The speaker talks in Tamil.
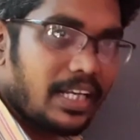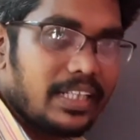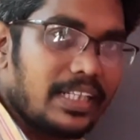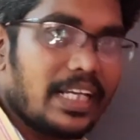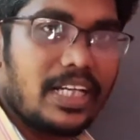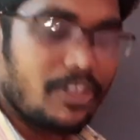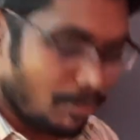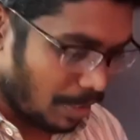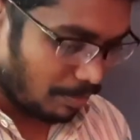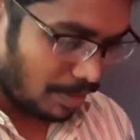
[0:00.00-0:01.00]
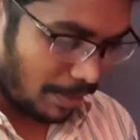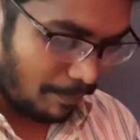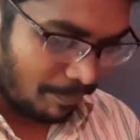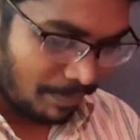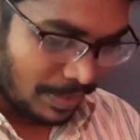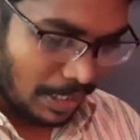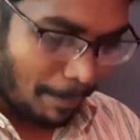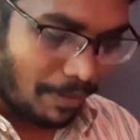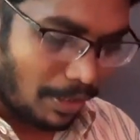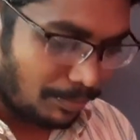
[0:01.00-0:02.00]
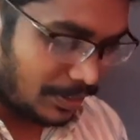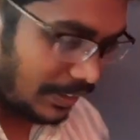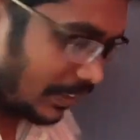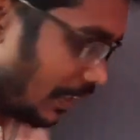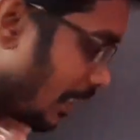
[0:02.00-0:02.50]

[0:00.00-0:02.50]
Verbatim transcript: அது நெகட்டிவ் பேரபிளா அப்போ ஆப்ஷன் சி